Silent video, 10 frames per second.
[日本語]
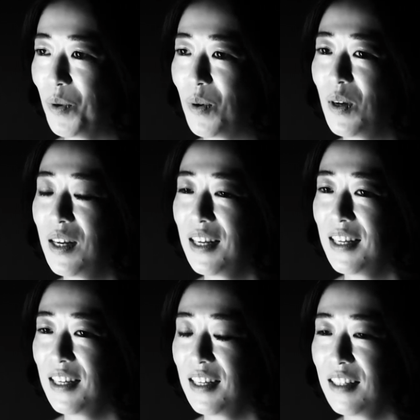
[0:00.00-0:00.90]
も、
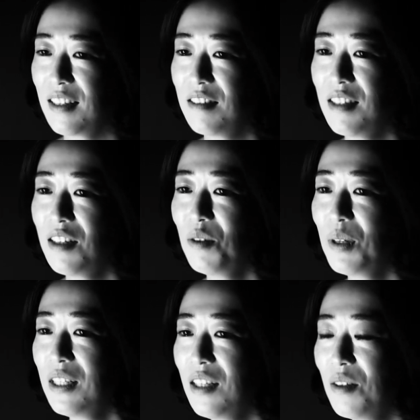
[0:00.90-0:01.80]

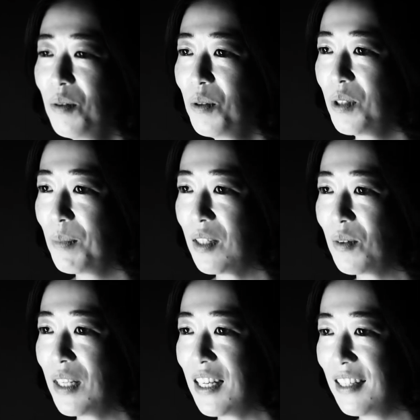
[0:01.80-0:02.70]
ナチュラルオーガニックコスメ
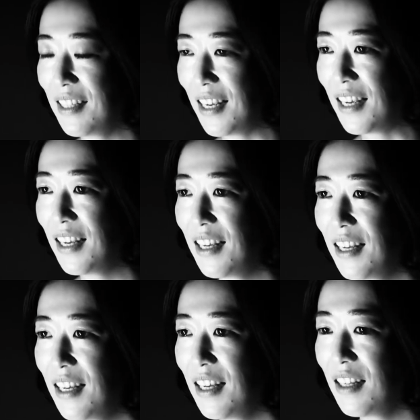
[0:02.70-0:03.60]
と出会って、
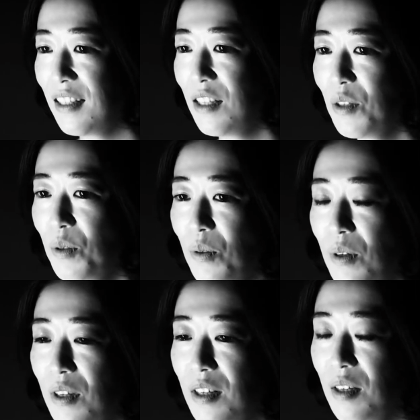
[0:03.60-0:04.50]
でその
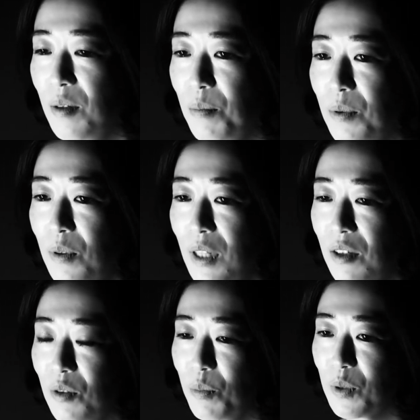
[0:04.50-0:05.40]

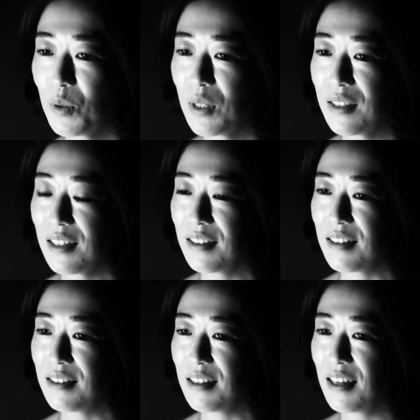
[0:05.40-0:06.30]
プロダクトもそうだったん
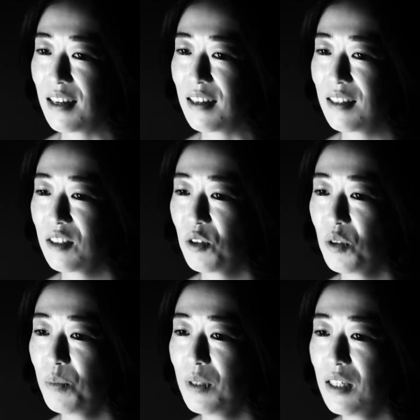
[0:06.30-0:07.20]
ですが、そ
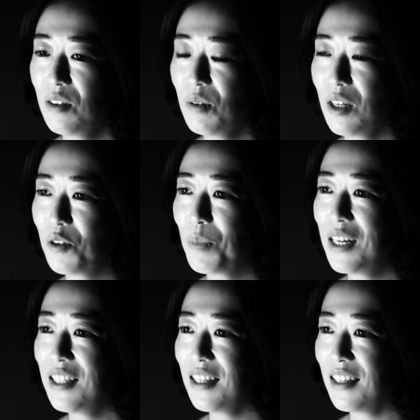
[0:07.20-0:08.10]
のブランドが生ま
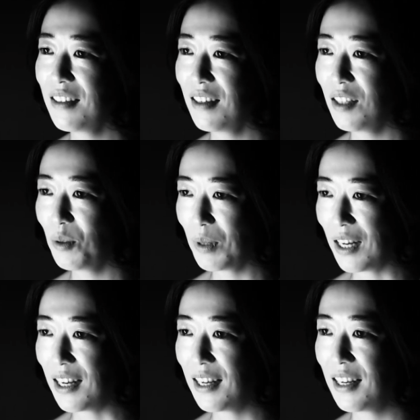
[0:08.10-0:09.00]
れたきっかけと
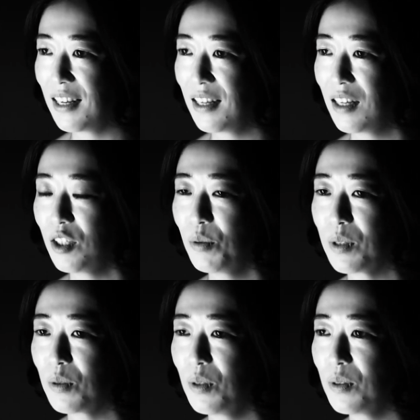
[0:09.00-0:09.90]
か、あとは
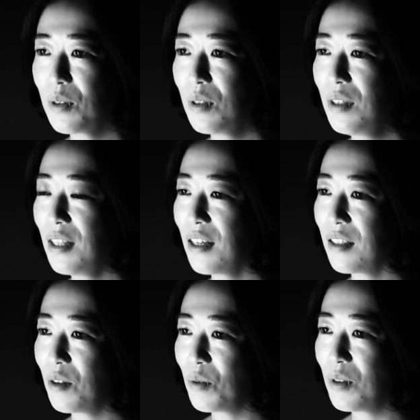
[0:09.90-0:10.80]
それを作った
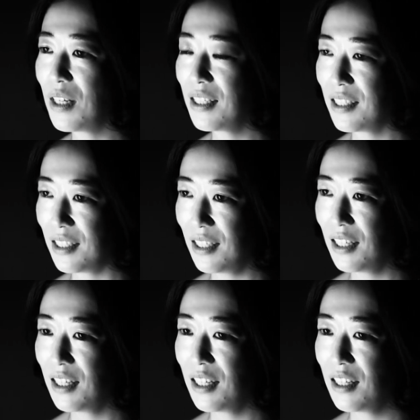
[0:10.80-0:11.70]
方の暮らし、
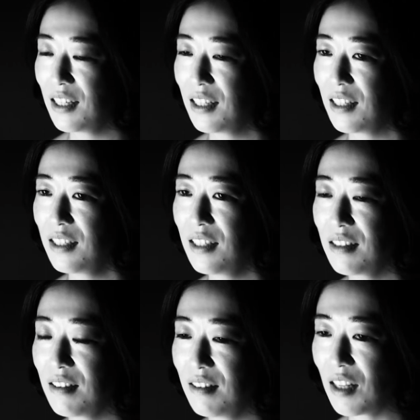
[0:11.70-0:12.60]
なぜ
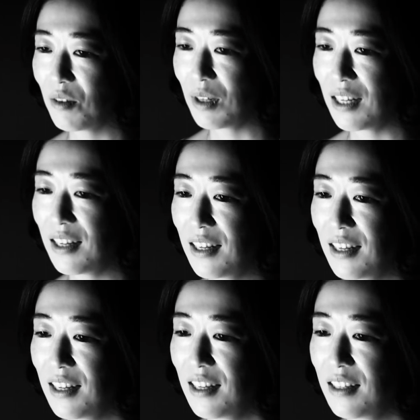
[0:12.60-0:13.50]
作ったのか、
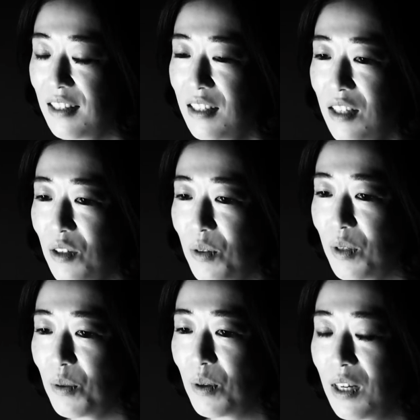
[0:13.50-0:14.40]
なぜそ
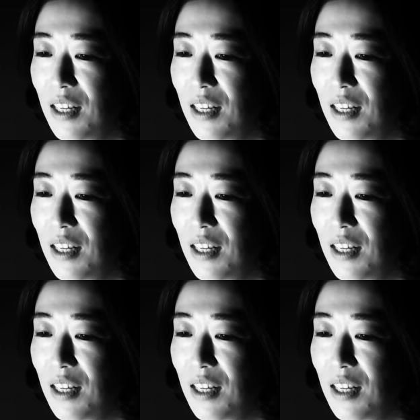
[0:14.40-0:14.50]
れを